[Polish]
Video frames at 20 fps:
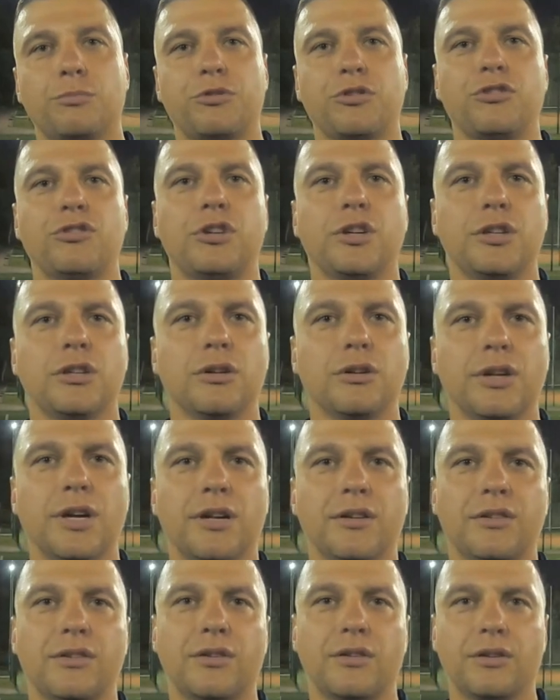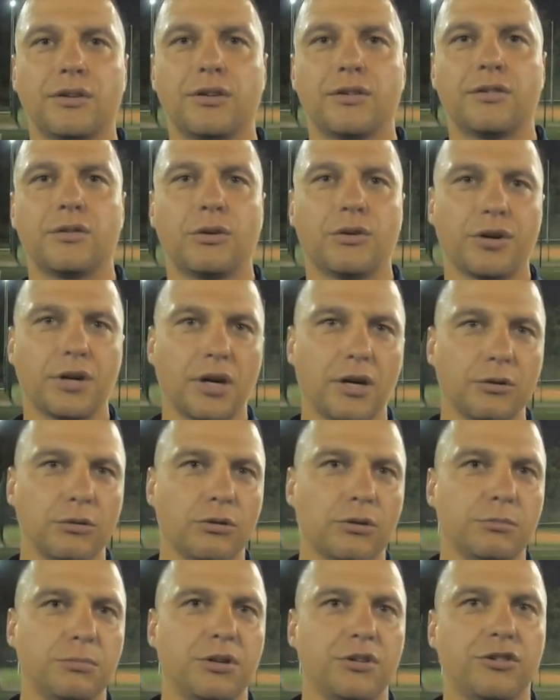przyszli do nas z Orkanu
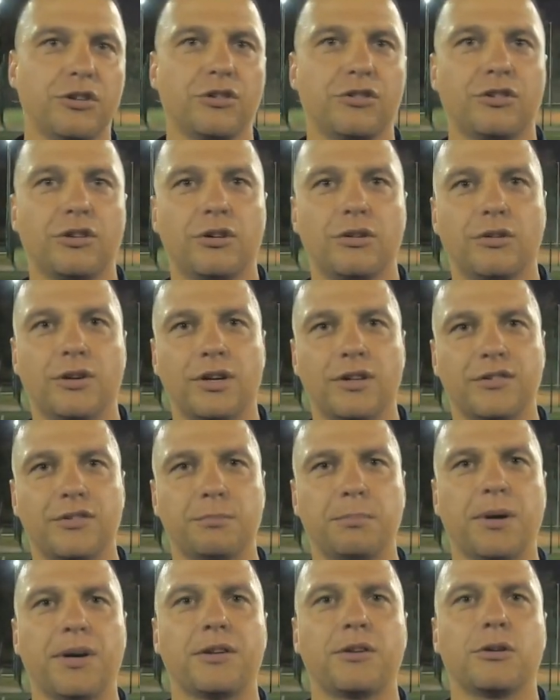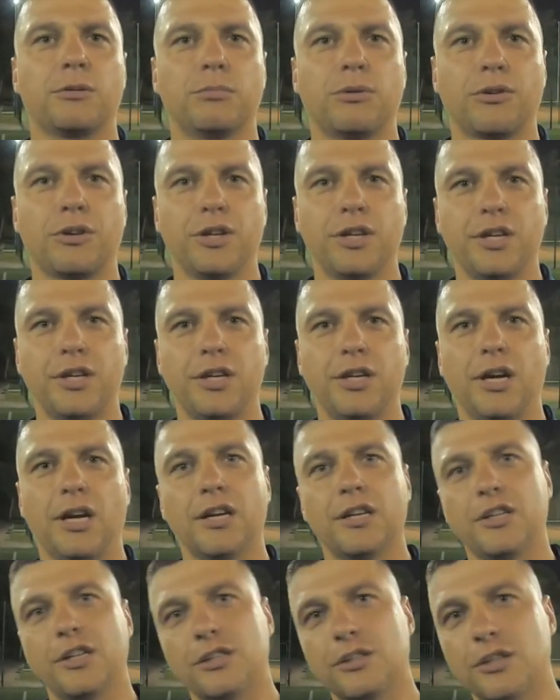Obiezierze oraz z Oborniki,
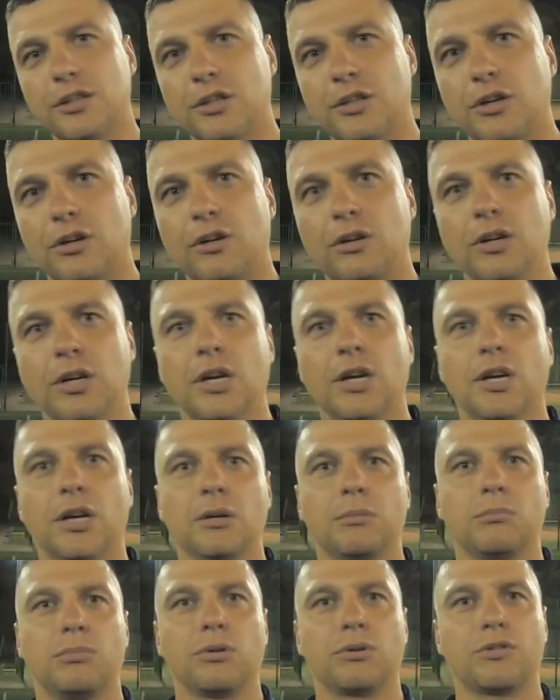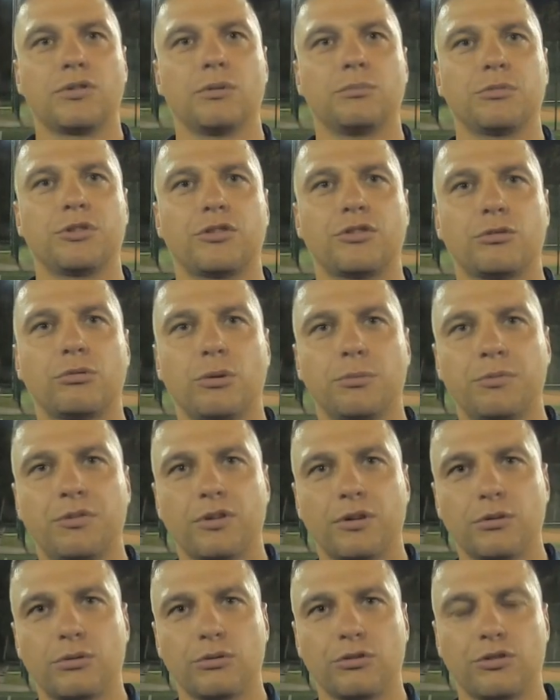ale nie tylko, bo są też
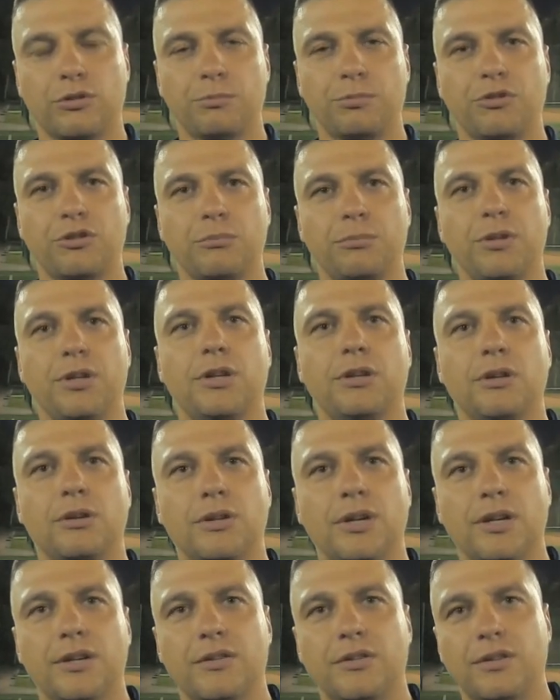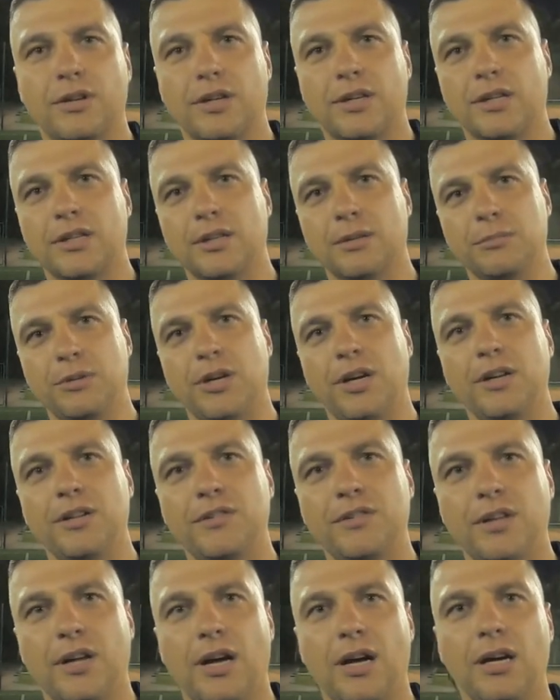chłopcy, którzy przybyli do nas z Akademii
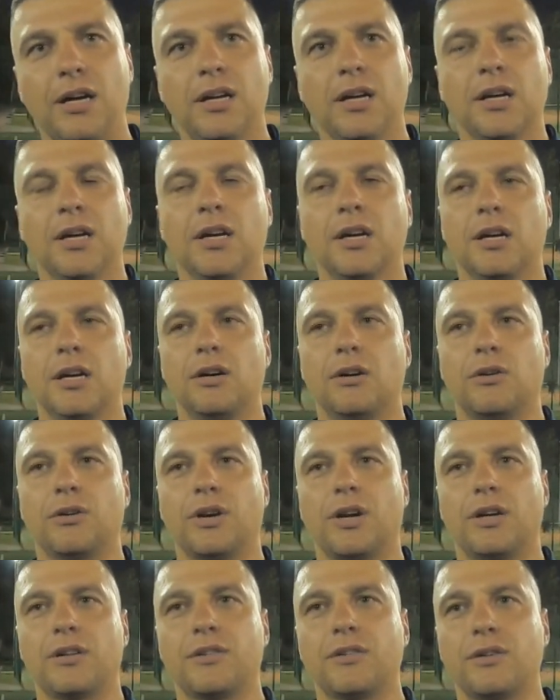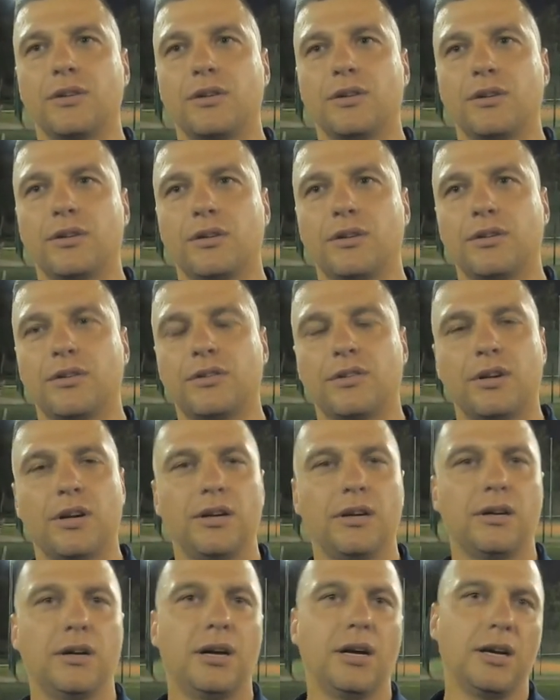Rejsa oraz y, z
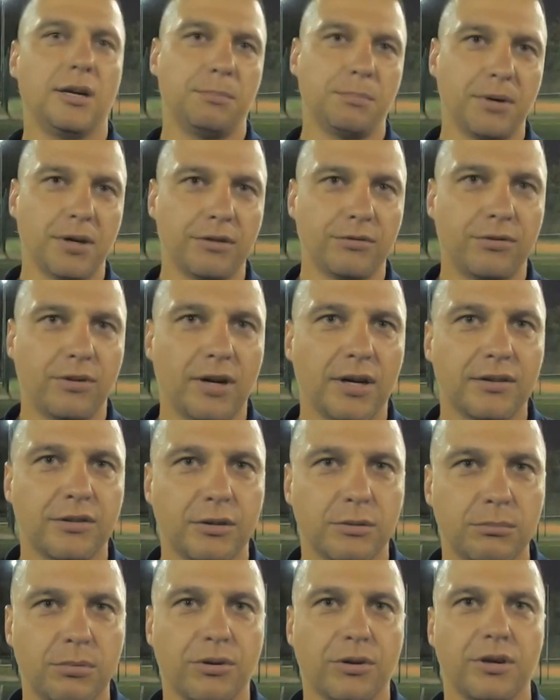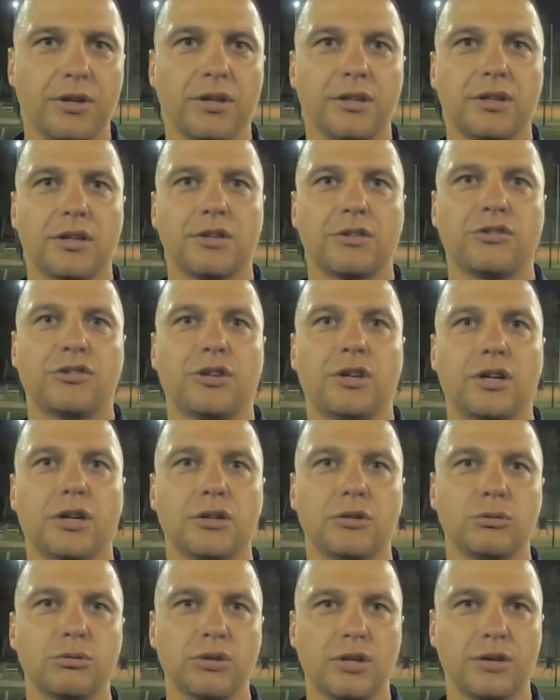LPFA z Obornik. Także
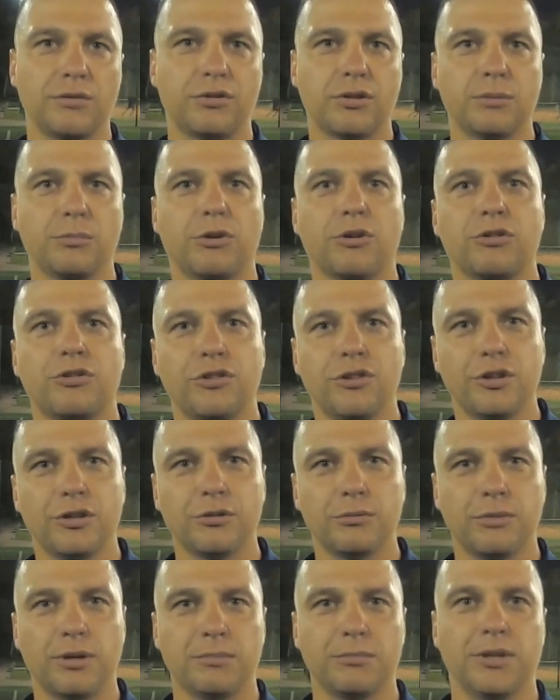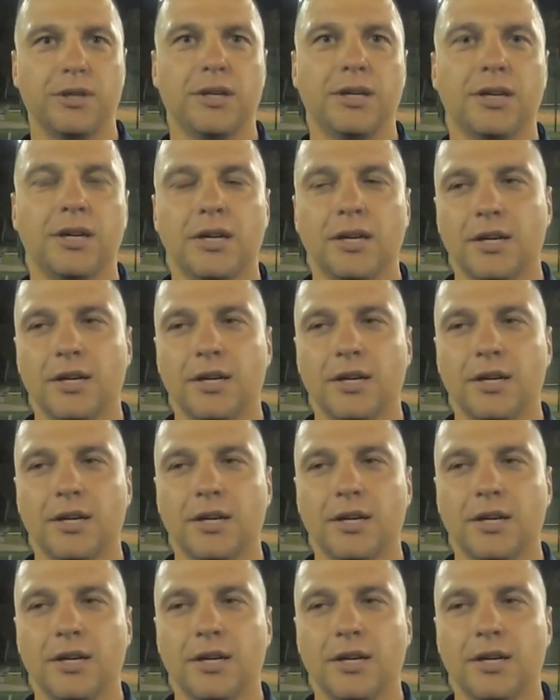tutaj w tym roczniku mamy